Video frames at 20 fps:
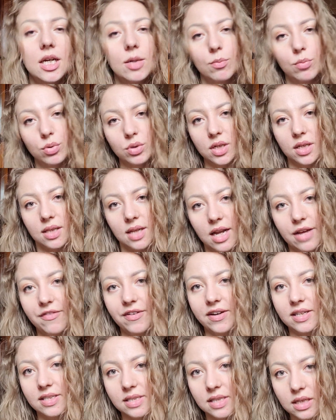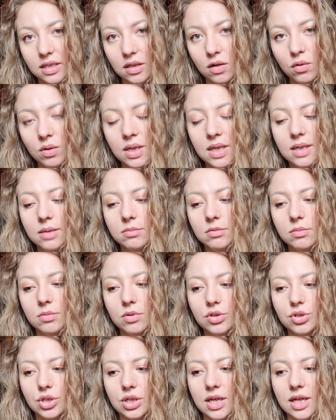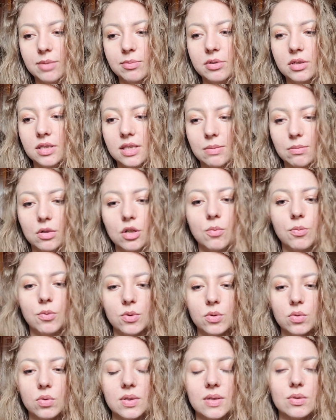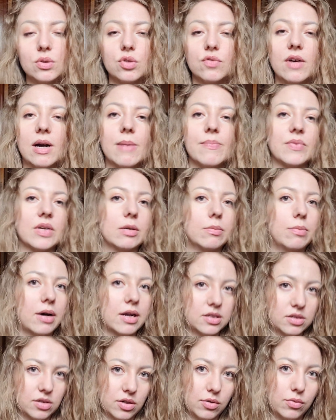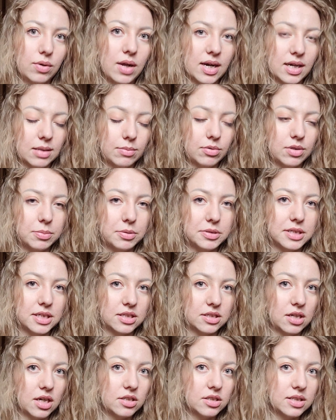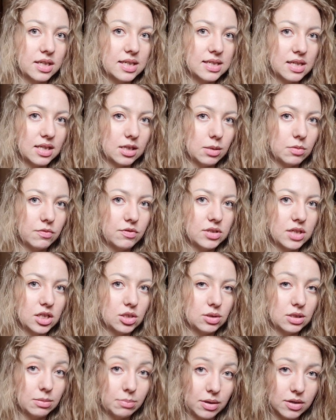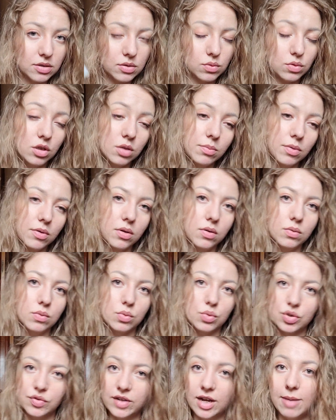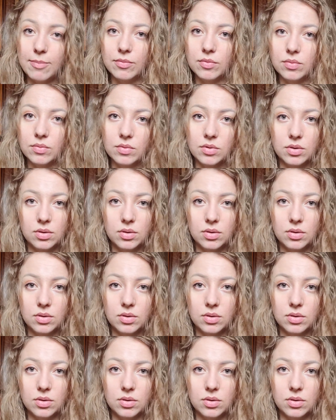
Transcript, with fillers: Później ten efekt zniknął, mimo że jakby samego produktu nie zużywałam tak bardzo regularnie, bo naprawdę te 400 mi wystarczyło na bardzo długo, bo używam